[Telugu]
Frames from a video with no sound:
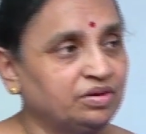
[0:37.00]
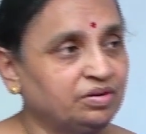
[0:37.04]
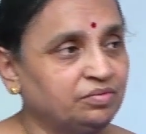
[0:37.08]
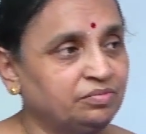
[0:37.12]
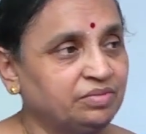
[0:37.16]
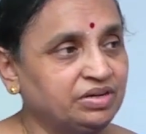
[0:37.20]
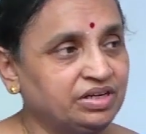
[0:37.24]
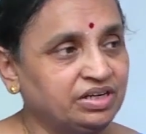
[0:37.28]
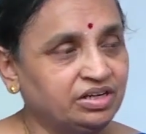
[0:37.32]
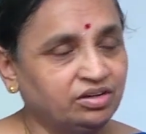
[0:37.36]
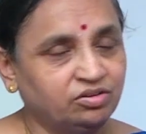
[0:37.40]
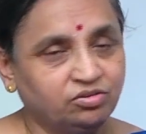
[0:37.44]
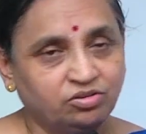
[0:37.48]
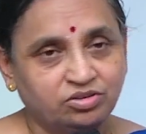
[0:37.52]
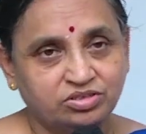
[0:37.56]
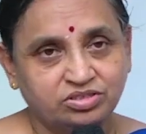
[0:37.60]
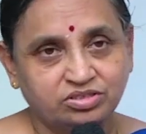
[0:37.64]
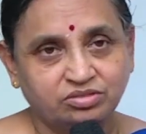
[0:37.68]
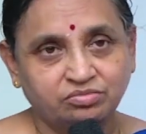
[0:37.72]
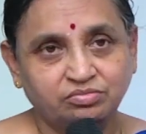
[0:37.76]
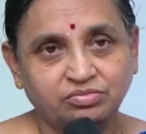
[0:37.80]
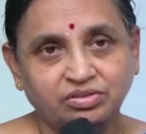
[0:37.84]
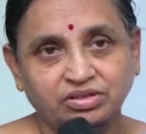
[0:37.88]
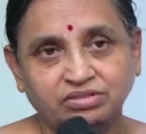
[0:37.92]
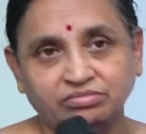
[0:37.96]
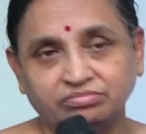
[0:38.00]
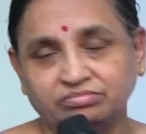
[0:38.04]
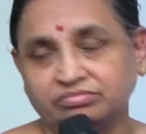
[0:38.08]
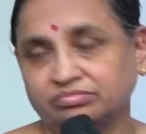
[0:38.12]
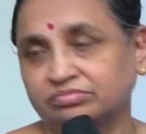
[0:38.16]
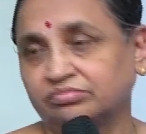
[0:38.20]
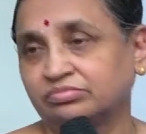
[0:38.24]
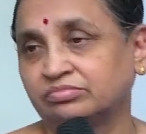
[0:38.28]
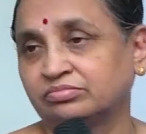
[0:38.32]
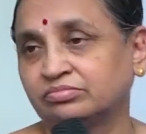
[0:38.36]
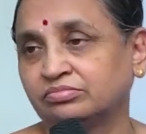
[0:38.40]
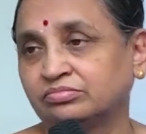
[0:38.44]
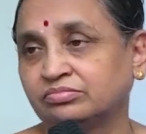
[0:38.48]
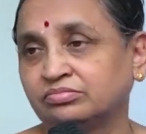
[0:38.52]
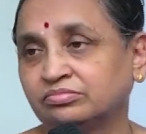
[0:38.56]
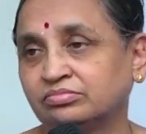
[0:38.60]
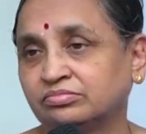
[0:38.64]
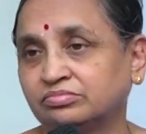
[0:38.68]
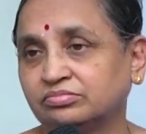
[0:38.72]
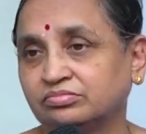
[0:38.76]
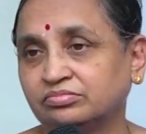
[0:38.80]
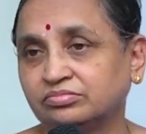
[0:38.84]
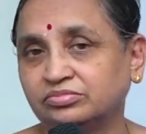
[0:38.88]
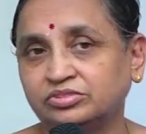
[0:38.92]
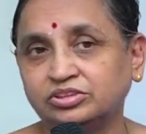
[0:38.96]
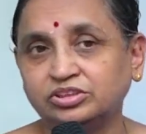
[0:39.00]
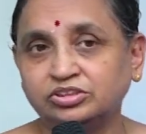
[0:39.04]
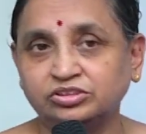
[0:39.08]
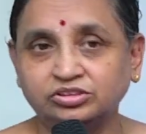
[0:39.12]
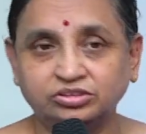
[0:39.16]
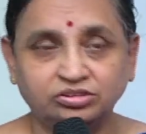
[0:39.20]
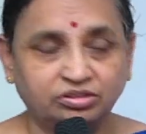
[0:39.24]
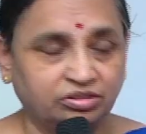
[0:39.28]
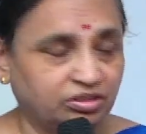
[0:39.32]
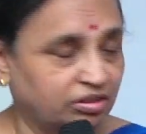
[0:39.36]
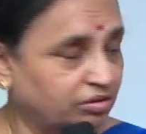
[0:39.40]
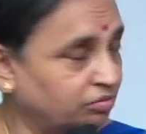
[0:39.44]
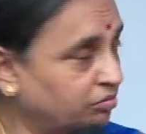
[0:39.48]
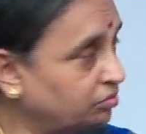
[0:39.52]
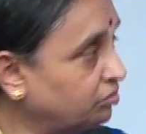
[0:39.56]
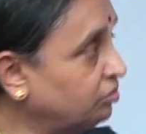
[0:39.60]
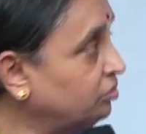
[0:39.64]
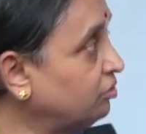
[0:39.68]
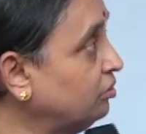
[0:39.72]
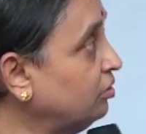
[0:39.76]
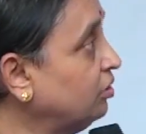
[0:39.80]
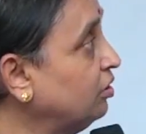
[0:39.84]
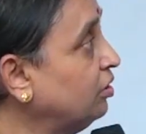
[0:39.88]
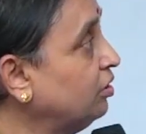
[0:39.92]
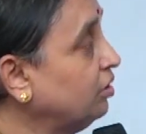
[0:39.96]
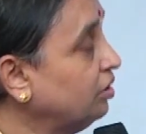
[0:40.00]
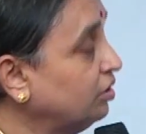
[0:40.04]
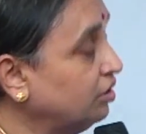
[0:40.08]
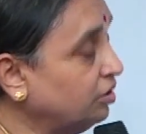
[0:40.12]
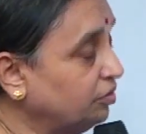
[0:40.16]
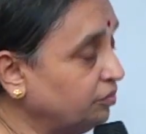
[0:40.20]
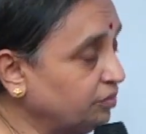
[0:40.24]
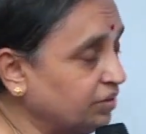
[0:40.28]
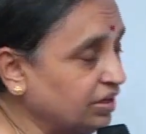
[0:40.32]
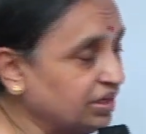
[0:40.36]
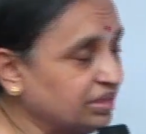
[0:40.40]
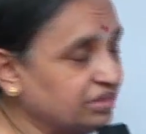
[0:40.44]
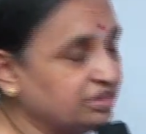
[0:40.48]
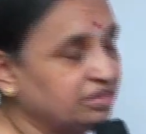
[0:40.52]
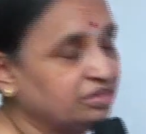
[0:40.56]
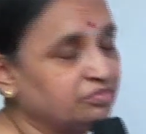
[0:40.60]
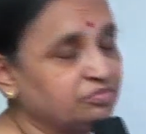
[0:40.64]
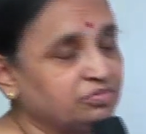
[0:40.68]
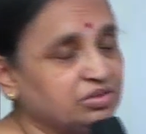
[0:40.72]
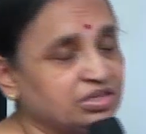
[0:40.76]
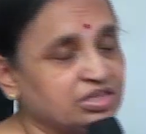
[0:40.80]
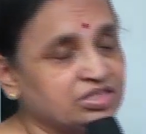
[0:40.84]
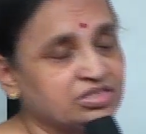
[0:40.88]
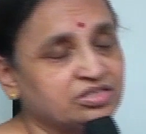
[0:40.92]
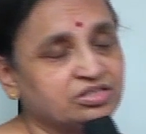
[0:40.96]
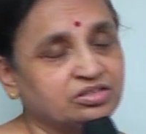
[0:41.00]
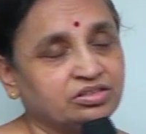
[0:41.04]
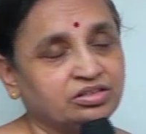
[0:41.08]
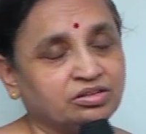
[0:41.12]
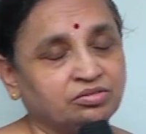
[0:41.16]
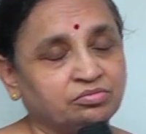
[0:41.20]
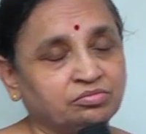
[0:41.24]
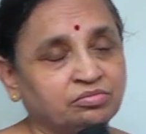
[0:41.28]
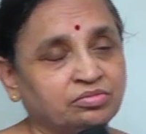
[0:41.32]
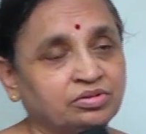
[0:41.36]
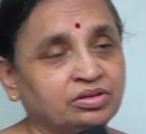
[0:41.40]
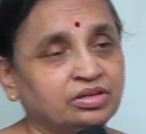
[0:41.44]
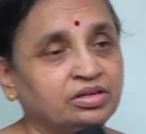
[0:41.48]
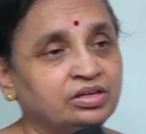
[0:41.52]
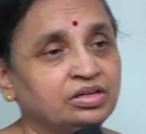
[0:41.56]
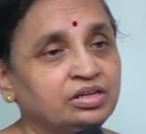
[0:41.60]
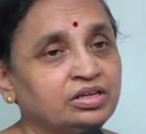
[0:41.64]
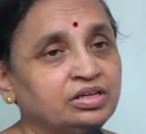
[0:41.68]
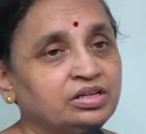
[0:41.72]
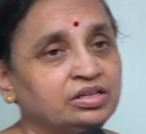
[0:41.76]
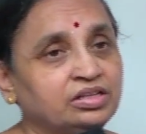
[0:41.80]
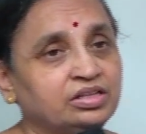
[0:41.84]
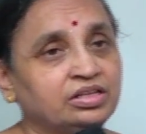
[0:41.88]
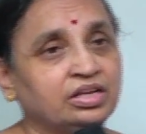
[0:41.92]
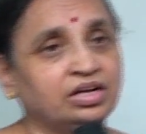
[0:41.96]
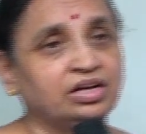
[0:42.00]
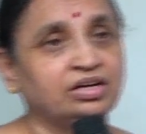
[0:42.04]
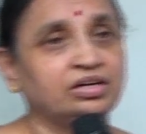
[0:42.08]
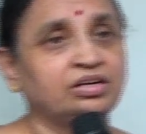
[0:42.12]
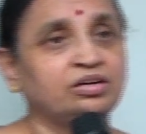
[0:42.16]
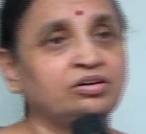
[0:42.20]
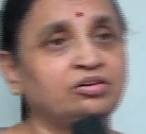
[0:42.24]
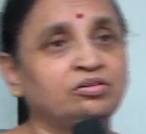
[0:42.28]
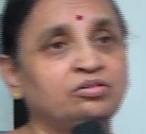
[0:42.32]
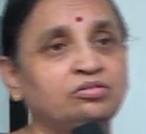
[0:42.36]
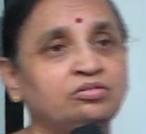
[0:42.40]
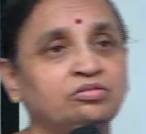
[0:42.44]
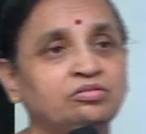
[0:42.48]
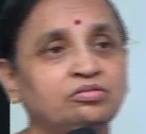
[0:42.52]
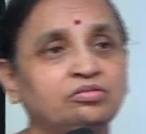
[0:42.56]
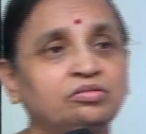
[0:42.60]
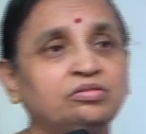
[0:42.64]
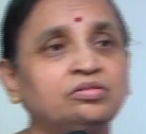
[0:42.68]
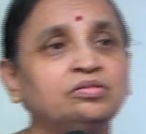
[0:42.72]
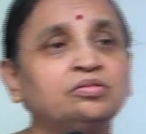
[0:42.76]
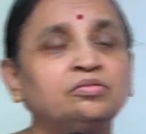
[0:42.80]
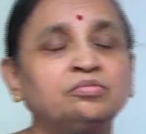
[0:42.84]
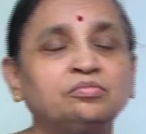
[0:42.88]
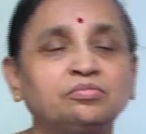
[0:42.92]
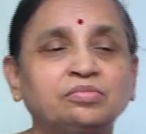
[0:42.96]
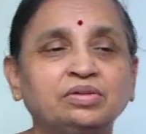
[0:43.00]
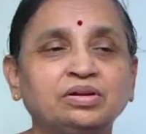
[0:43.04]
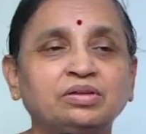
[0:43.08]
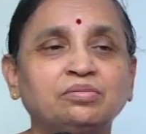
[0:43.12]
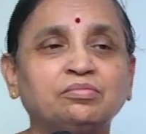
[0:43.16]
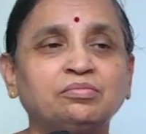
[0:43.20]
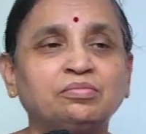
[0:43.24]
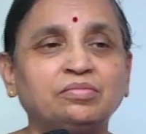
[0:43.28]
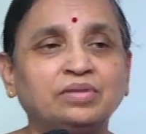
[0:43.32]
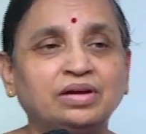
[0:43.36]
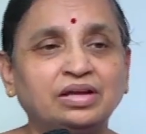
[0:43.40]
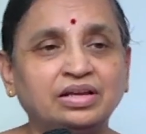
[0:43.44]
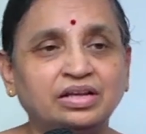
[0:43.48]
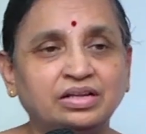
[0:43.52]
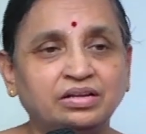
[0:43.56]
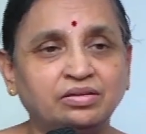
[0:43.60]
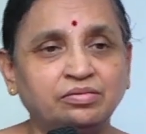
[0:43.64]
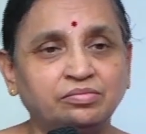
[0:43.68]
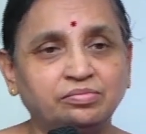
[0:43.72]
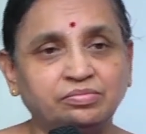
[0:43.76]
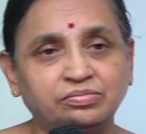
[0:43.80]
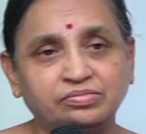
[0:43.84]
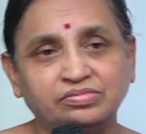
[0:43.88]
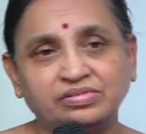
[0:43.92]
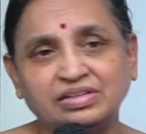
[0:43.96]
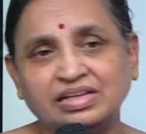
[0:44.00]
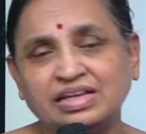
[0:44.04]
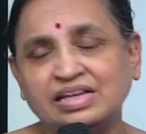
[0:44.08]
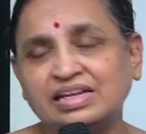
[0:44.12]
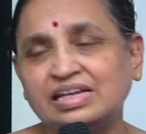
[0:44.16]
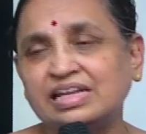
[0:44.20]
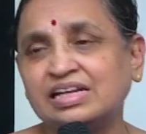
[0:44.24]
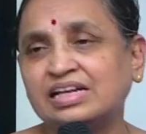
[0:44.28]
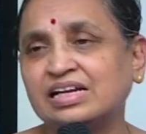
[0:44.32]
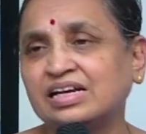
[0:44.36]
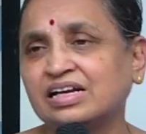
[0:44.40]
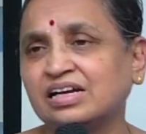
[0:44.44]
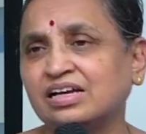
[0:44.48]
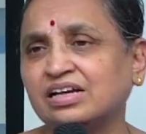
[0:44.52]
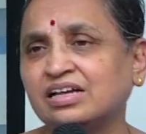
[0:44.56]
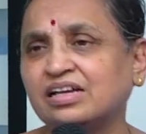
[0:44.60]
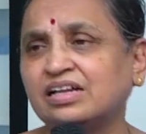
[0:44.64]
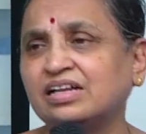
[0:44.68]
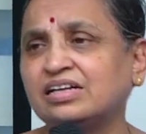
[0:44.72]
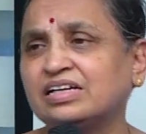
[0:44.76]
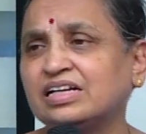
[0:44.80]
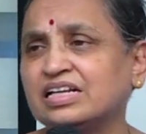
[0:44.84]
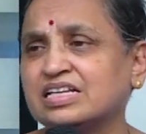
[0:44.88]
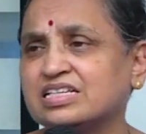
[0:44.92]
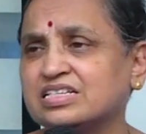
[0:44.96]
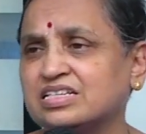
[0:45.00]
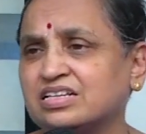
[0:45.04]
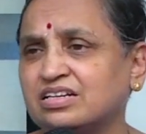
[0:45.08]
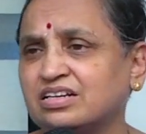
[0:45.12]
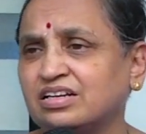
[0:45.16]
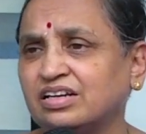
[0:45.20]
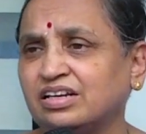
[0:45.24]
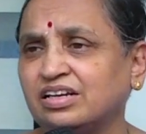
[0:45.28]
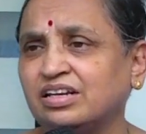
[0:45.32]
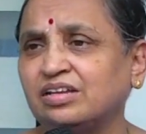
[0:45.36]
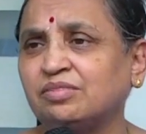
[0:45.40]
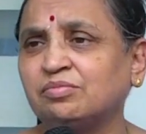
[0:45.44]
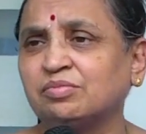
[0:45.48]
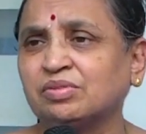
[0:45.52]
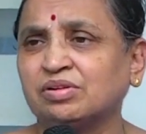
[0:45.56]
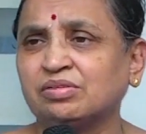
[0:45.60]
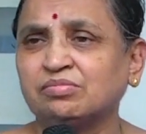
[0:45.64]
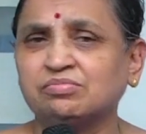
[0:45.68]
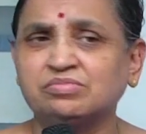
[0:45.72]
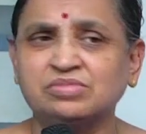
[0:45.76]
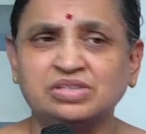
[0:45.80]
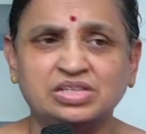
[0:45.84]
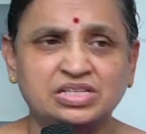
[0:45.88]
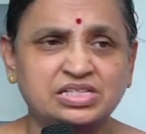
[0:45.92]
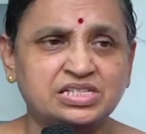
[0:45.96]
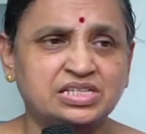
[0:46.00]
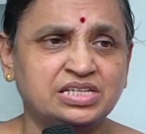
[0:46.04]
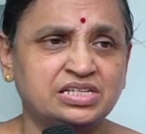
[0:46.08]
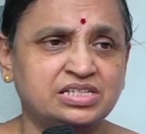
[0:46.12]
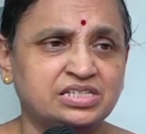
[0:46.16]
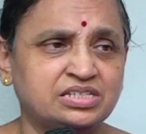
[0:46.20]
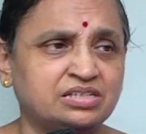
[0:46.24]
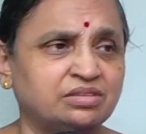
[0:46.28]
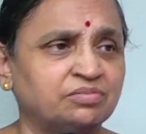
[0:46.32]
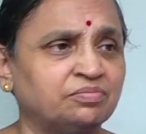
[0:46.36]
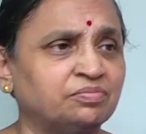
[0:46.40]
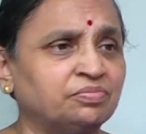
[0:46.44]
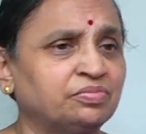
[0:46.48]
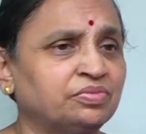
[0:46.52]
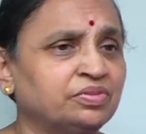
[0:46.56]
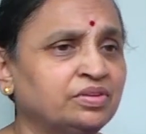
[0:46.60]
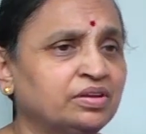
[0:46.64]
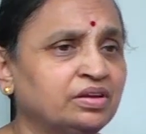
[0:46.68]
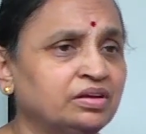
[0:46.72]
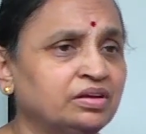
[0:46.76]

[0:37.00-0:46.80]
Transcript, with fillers: మన బిడ్డ కోసం మనం చూస్తున్నాము ప్రయత్నం చేస్తున్నాం దాంట్లో మనం మన శారీరకంగా టెస్టులన్నీ మనం చేసేస్తాం